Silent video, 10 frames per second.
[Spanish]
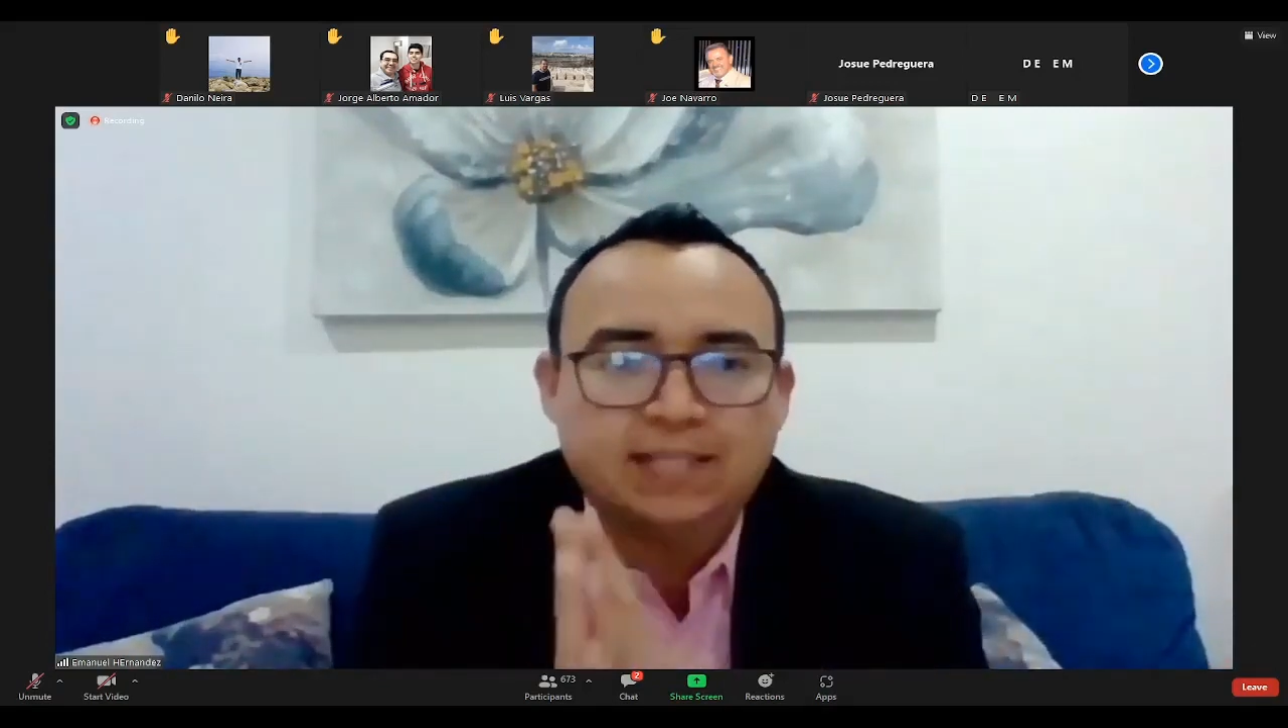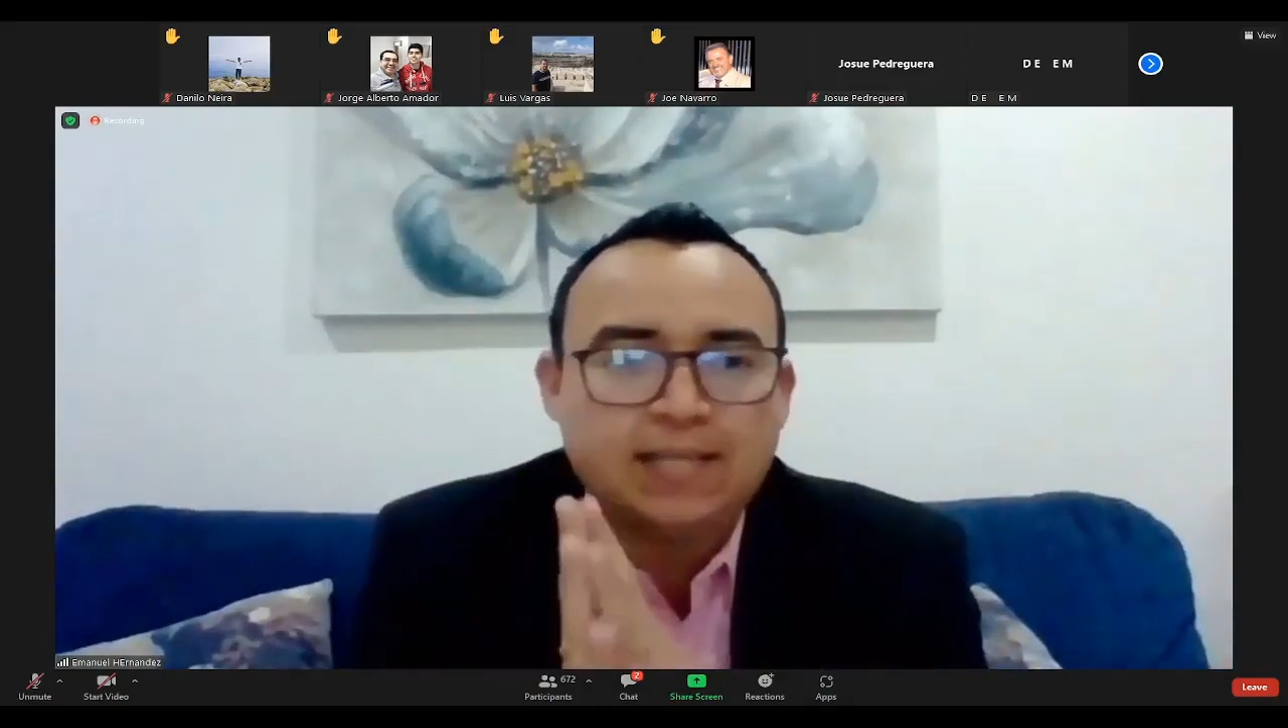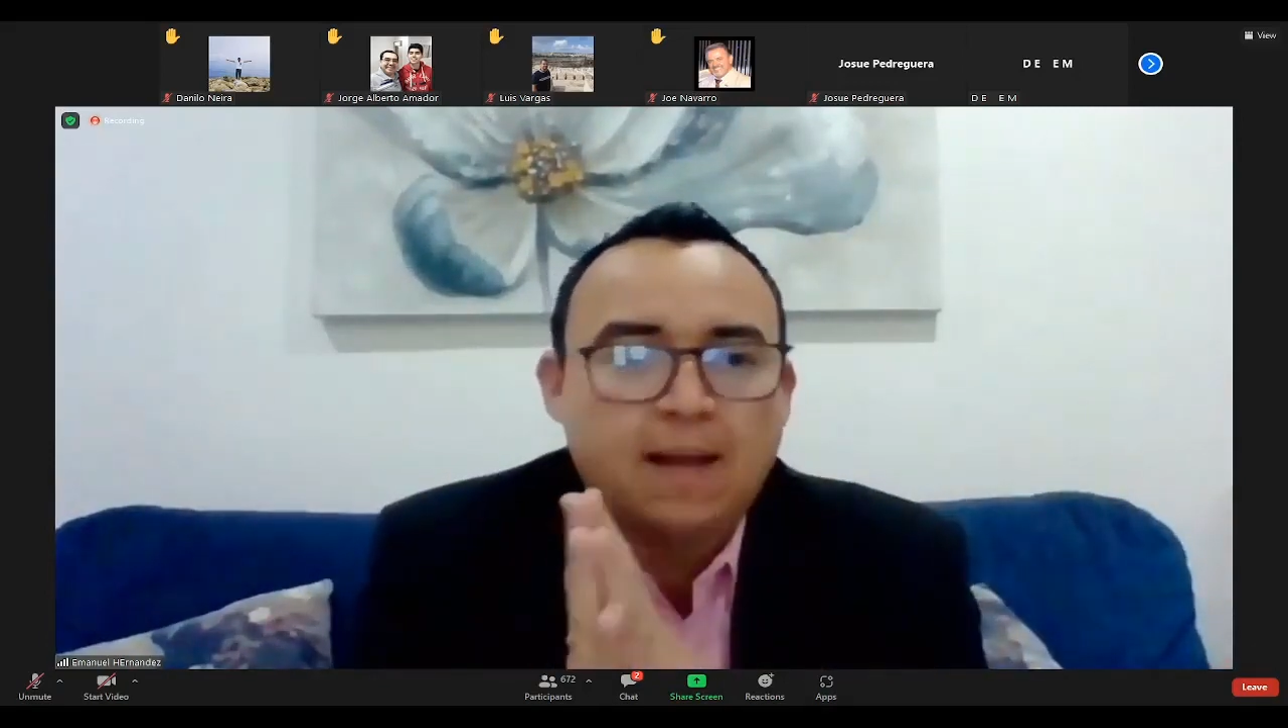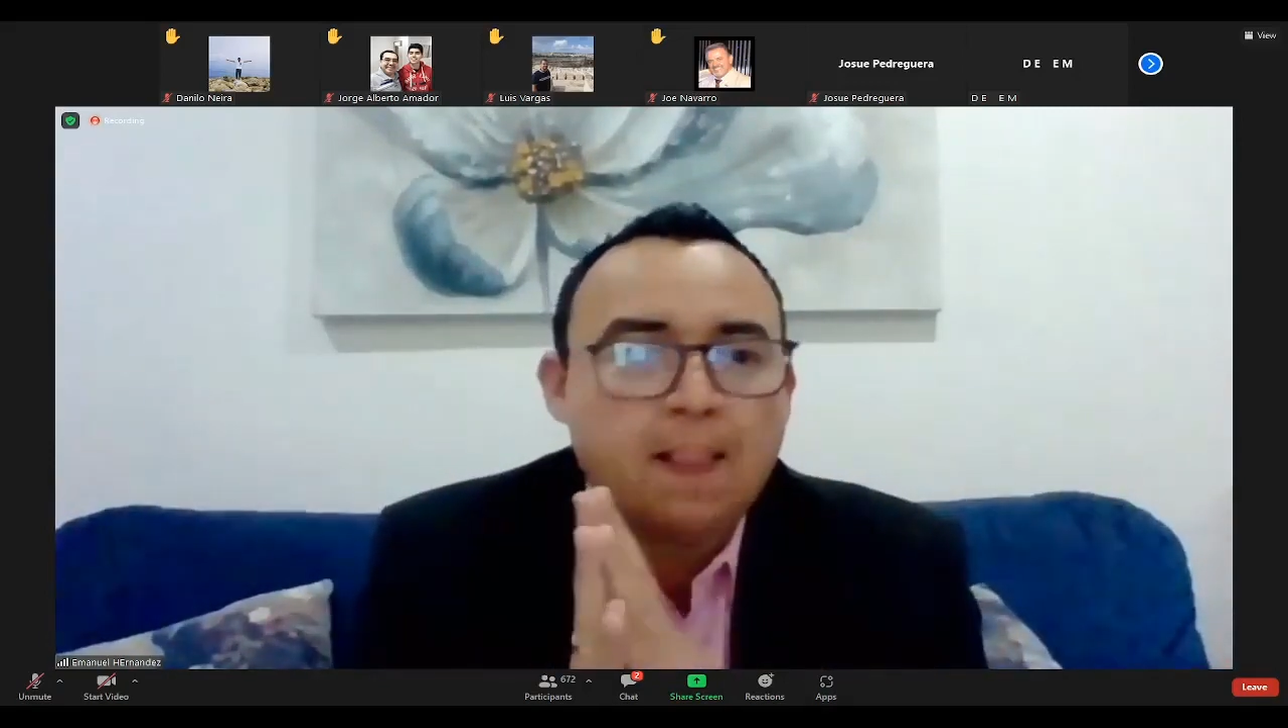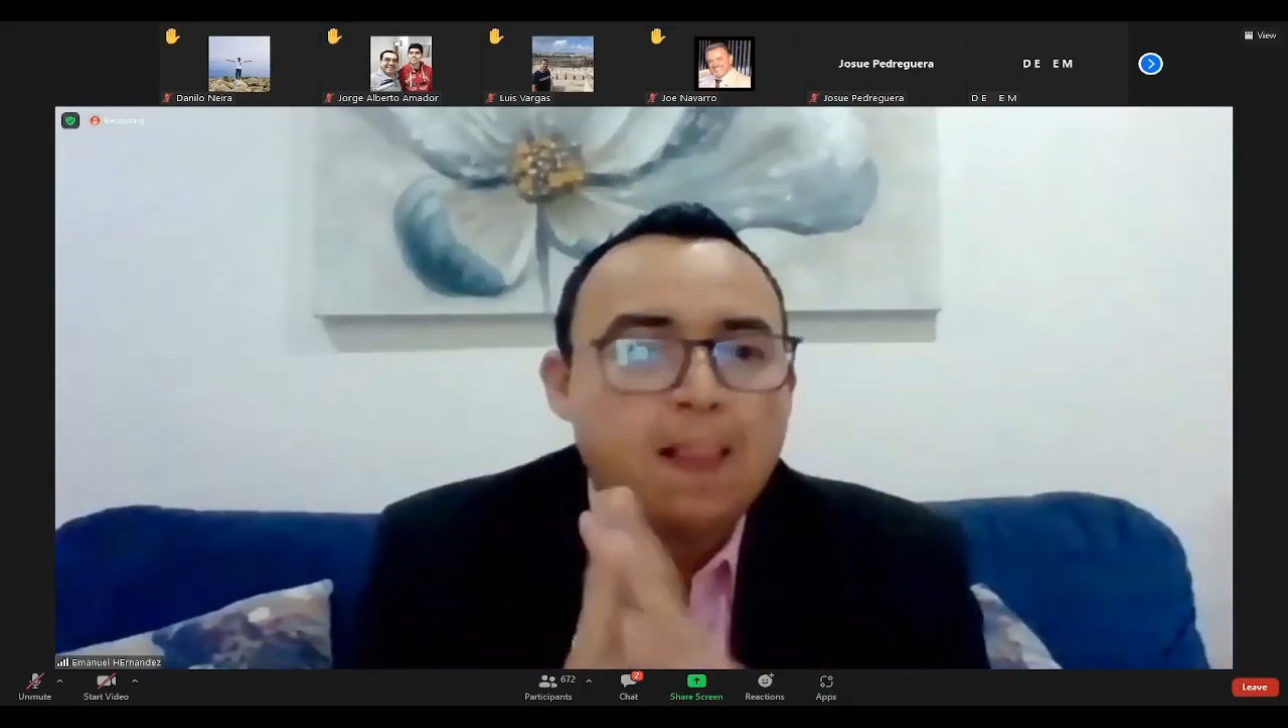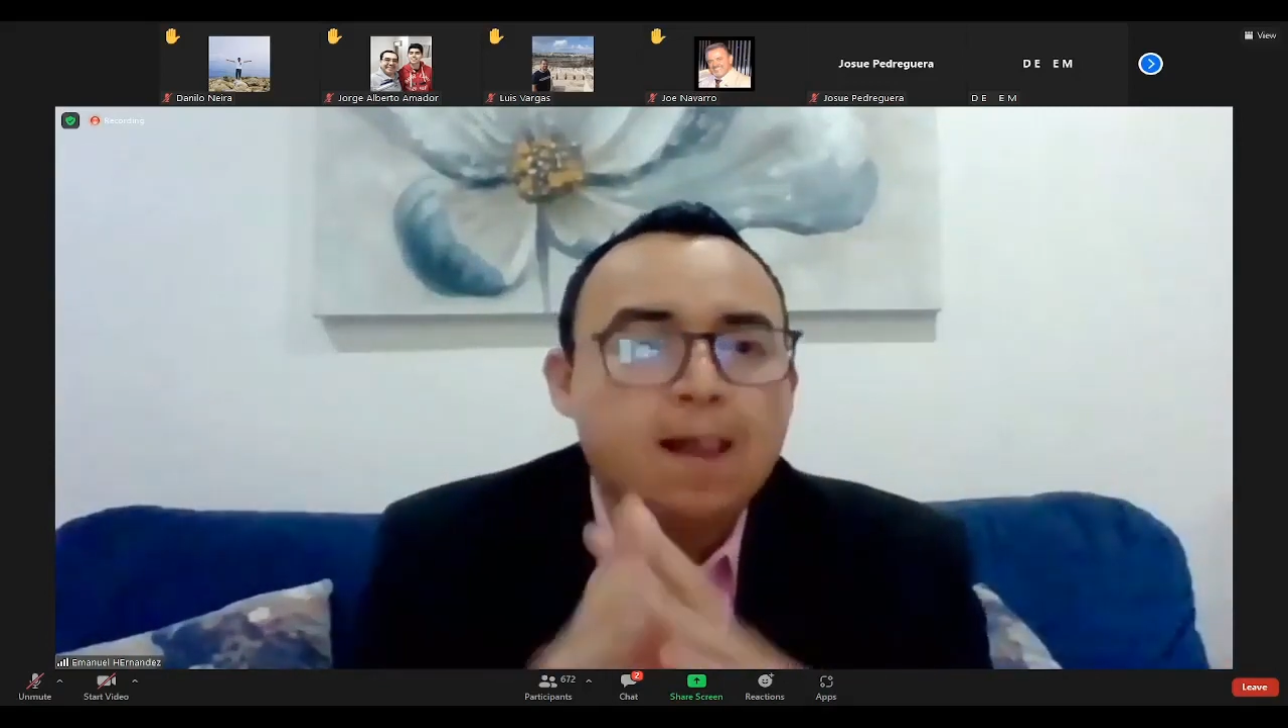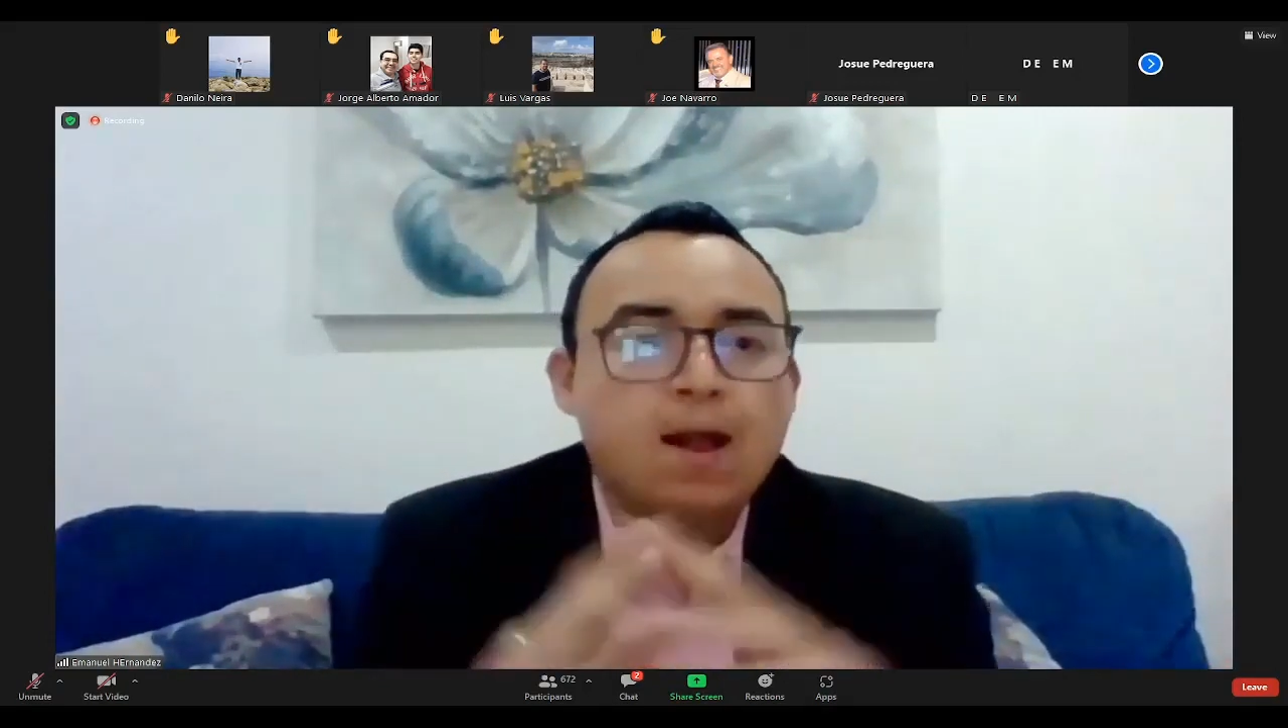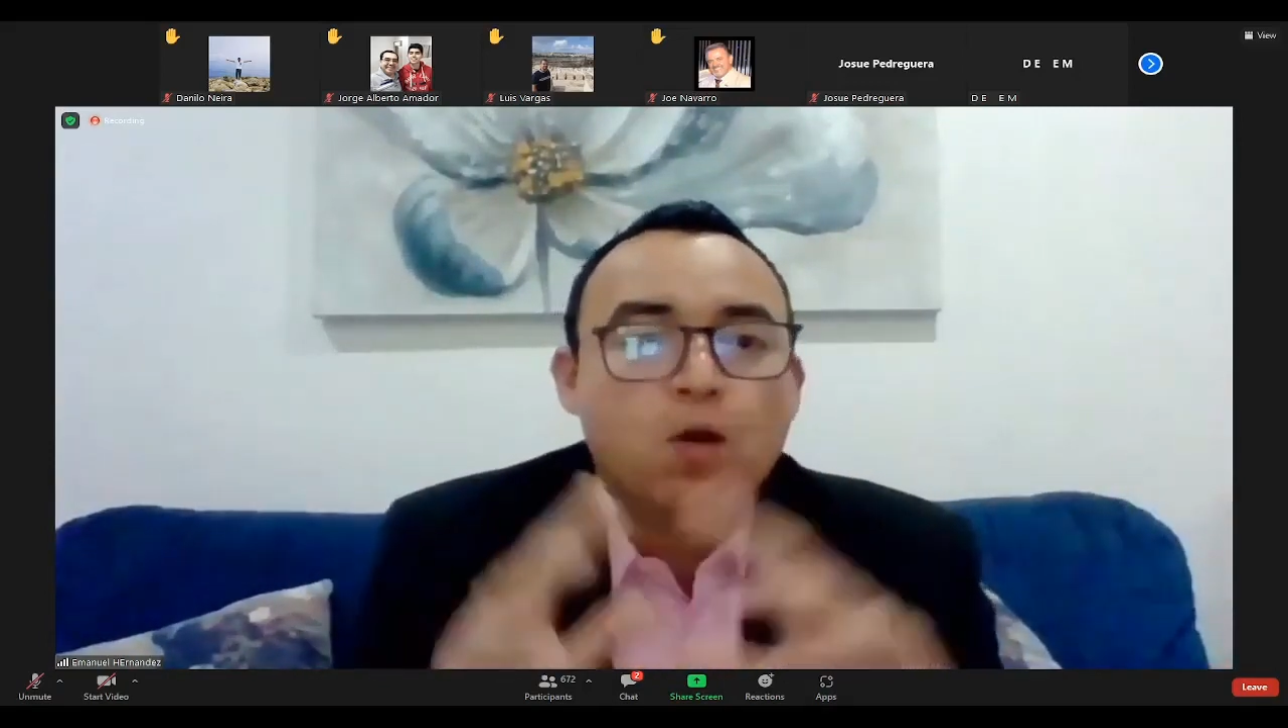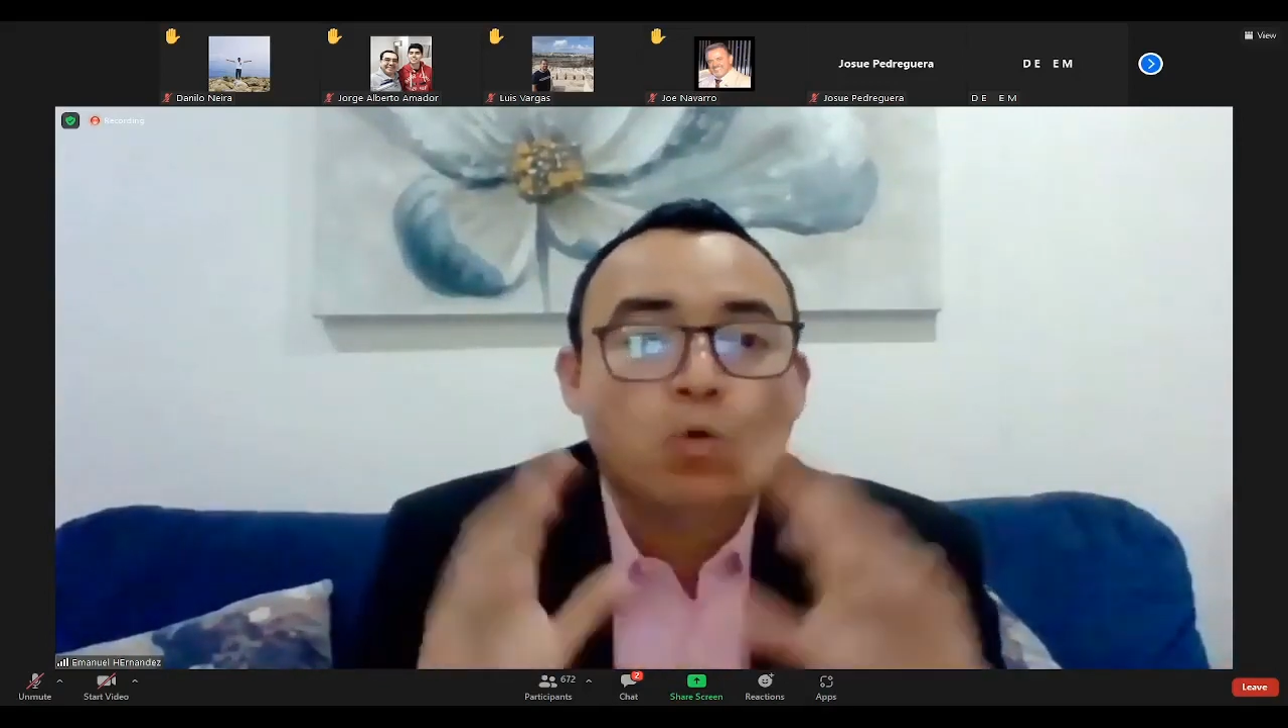habilitado